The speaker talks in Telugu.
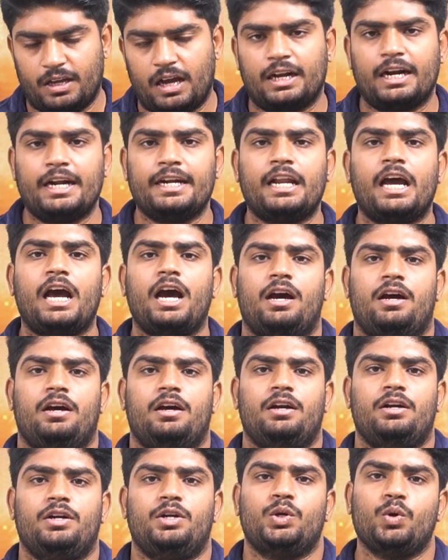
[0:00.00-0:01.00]
అఖండ
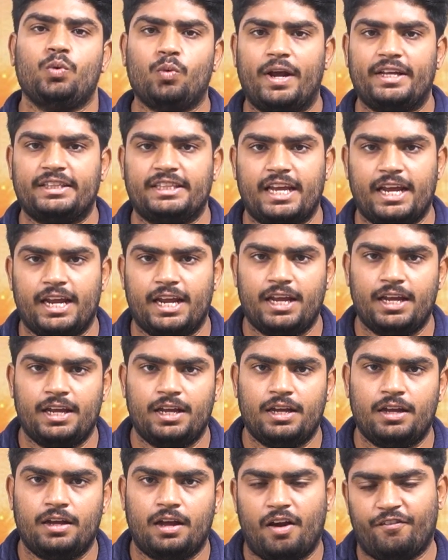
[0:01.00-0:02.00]
టూ అయితే
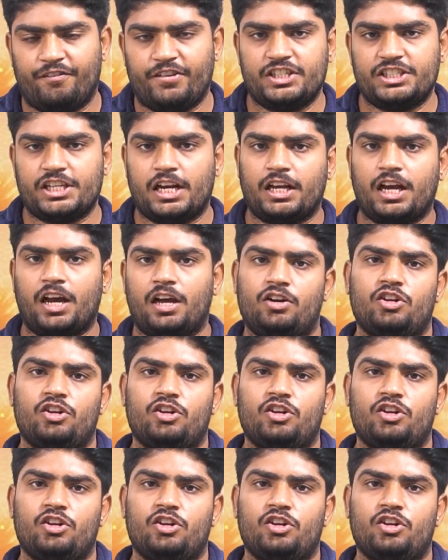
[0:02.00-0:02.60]
అఫీషియల్గా